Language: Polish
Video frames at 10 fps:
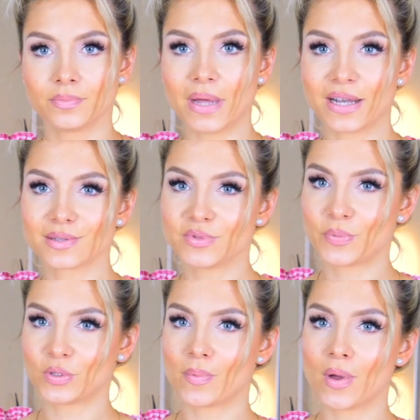Bardzo mi
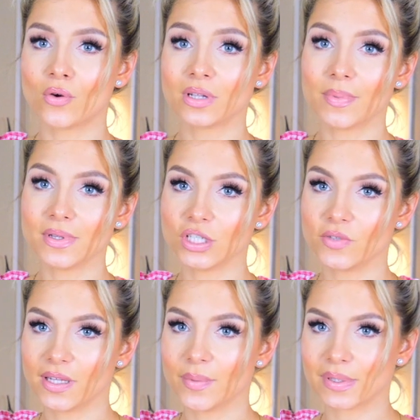się podoba. Ona będzie
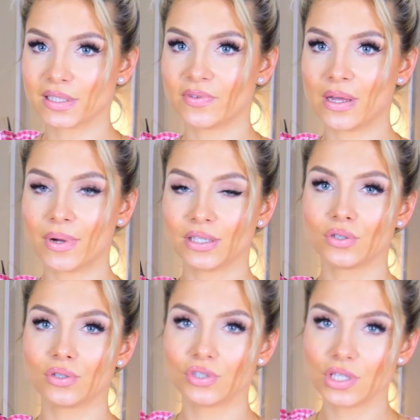świetnie pasowała
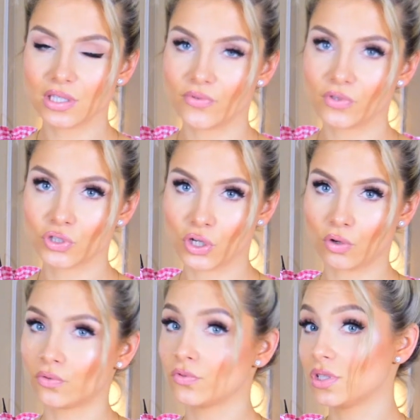do jeansowych
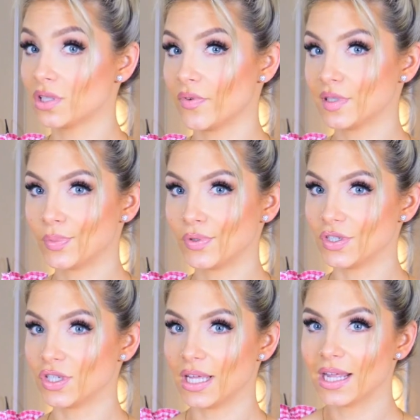shortów, jeansowej
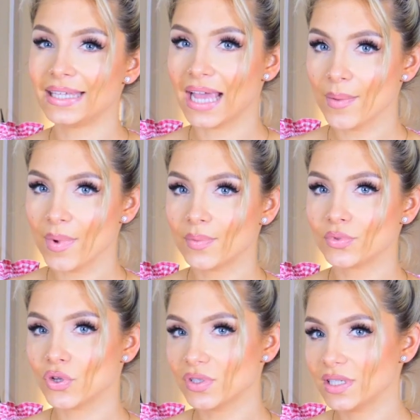spódniczki. Ja
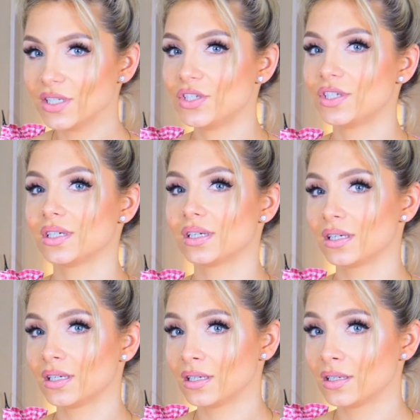mam dosyć
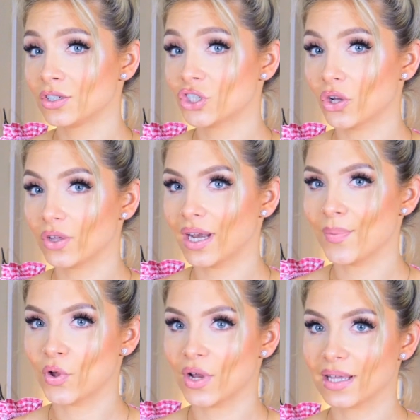e, szerokie
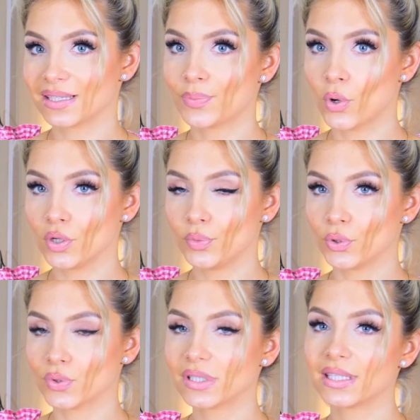ramiona, spory
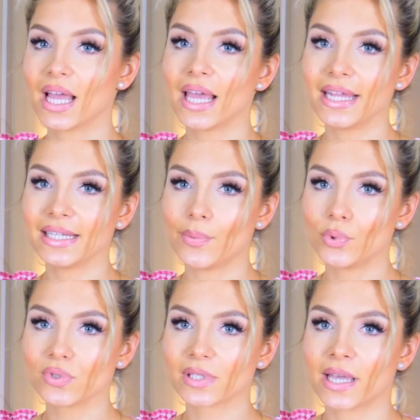biust i ta
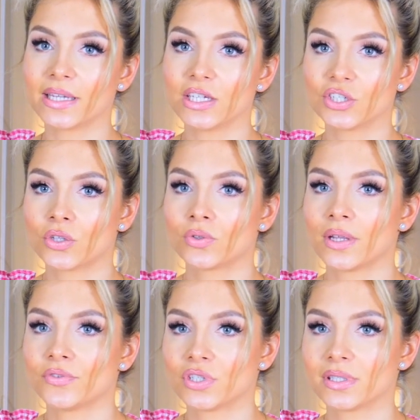bluzka jeszcze
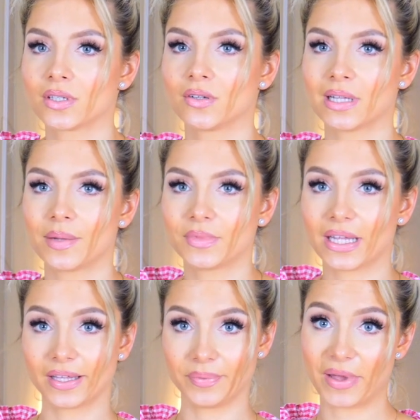tutaj wszystko nam
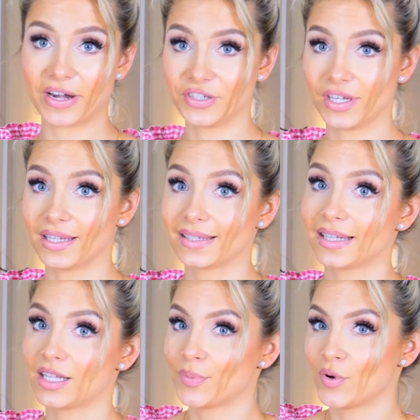tak bardziej
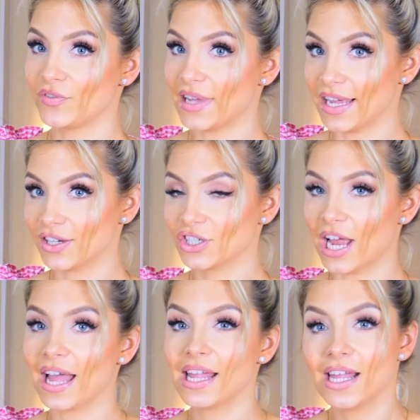niestety
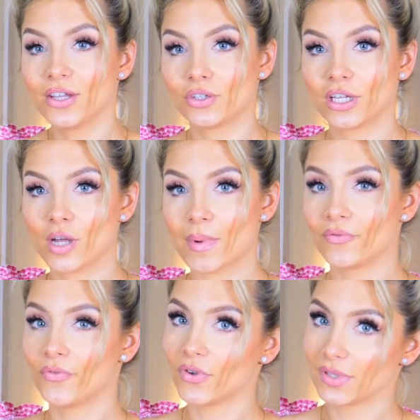powiększa. Do tego
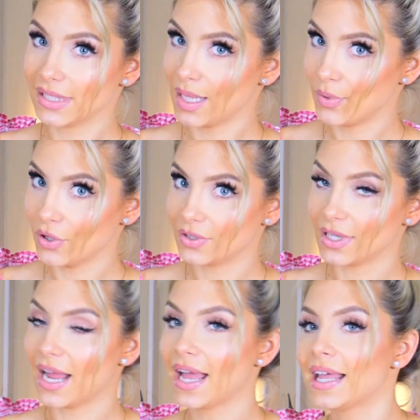mam wąskie biodra.